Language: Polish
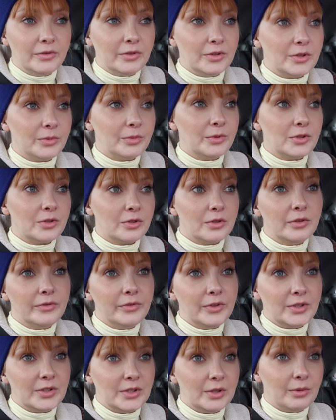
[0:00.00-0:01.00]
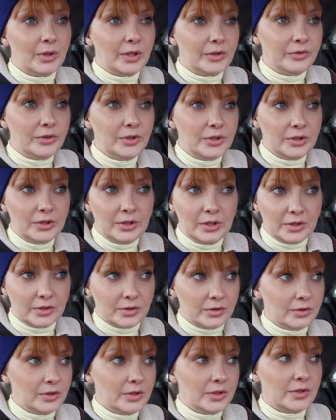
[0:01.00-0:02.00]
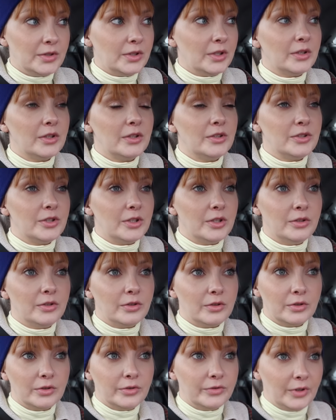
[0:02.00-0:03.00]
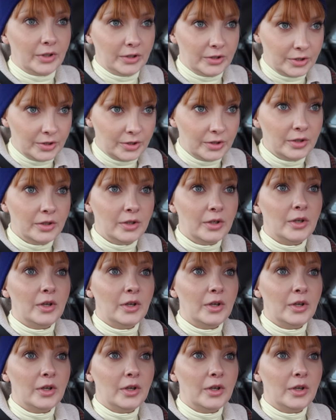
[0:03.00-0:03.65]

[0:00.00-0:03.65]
więc żeby cokolwiek załatwić, nieraz to nie jest jeden dzień, tylko dwa, trzy,